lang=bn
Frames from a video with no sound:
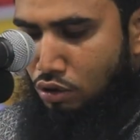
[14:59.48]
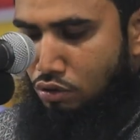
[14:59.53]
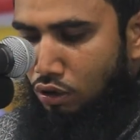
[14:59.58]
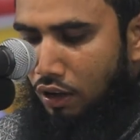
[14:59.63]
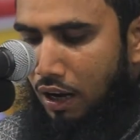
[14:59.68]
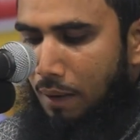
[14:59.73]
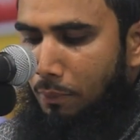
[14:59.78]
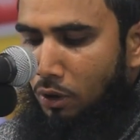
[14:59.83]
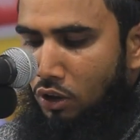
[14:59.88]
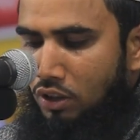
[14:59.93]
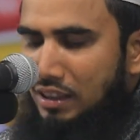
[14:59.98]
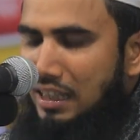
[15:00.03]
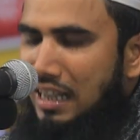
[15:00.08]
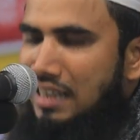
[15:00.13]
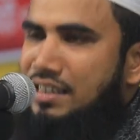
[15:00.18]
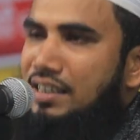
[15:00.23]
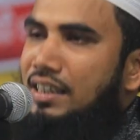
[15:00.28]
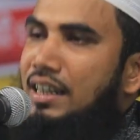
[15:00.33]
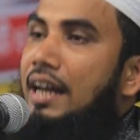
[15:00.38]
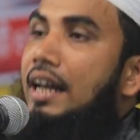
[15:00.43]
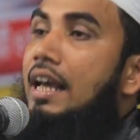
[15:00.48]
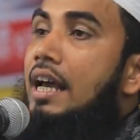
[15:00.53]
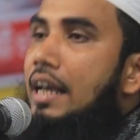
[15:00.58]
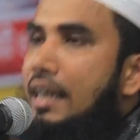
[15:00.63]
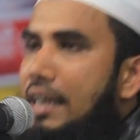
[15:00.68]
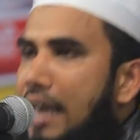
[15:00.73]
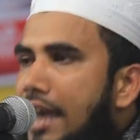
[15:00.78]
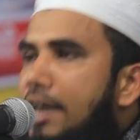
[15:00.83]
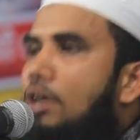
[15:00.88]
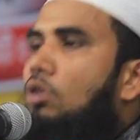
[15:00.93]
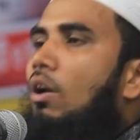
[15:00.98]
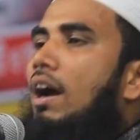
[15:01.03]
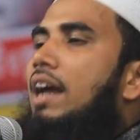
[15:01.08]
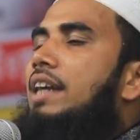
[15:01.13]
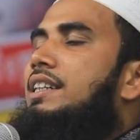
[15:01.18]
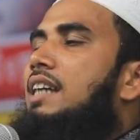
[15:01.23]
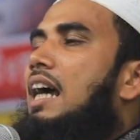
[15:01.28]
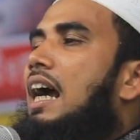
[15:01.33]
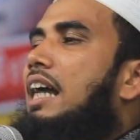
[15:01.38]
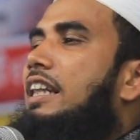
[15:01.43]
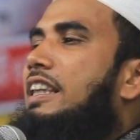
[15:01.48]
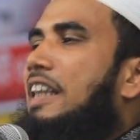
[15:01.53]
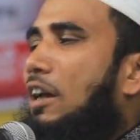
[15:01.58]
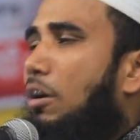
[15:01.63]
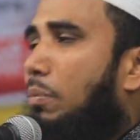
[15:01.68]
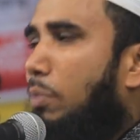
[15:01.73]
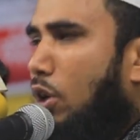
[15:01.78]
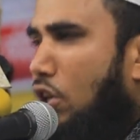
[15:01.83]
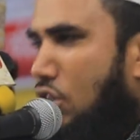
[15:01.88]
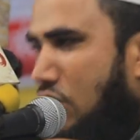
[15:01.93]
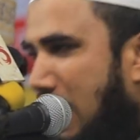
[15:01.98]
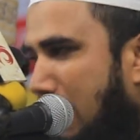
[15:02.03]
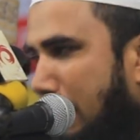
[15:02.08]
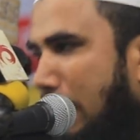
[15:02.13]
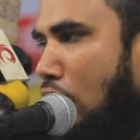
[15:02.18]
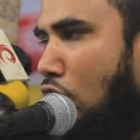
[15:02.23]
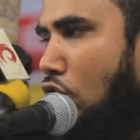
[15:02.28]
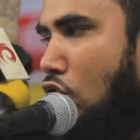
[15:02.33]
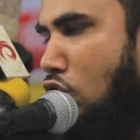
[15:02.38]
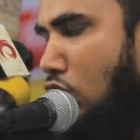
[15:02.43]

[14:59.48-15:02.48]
সুরা মোদ্দাসিরের এই কয়টি আয়াতের ওপর সামান্য